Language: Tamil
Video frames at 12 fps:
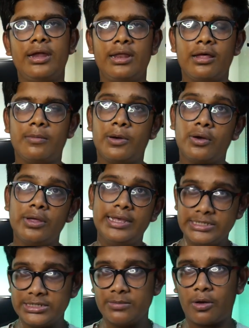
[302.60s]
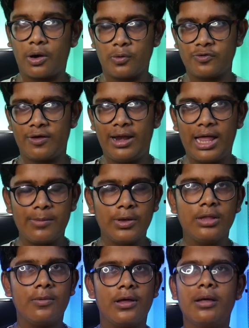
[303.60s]
இன்டீரியர் பார்க்கணும் இன்ஜின் பார்க்கணும் ஸோ எல்லாமே
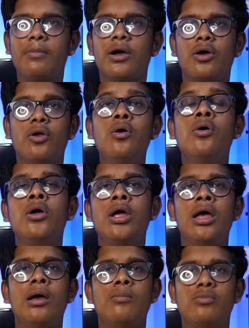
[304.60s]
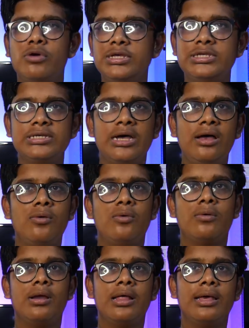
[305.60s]
வந்து பார்த்தோன்னா பார்க்கணும் முடிஞ்சால்
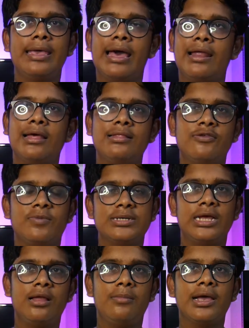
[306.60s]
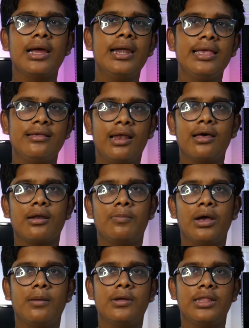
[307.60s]
உங்களுக்கு யாராவது அந்த ஸ்பெஷலாக மெக்கானிக்லாம்
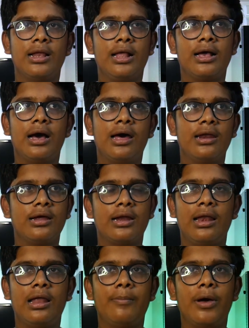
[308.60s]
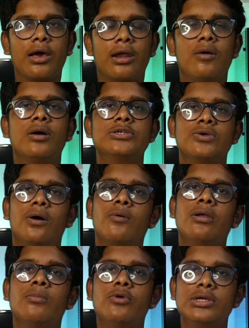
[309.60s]
இருப்பாங்க பார்த்தீங்களா காருக்கு நல்லா பார்க்குறவங்க ஸோ
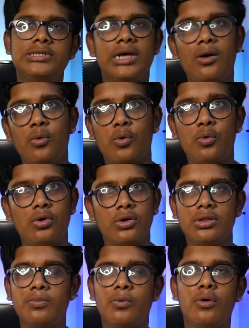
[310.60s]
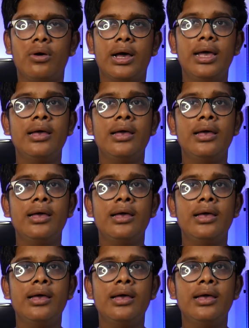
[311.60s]
அவங்கள முடிஞ்சால் கூப்பிட்டு வந்து போங்க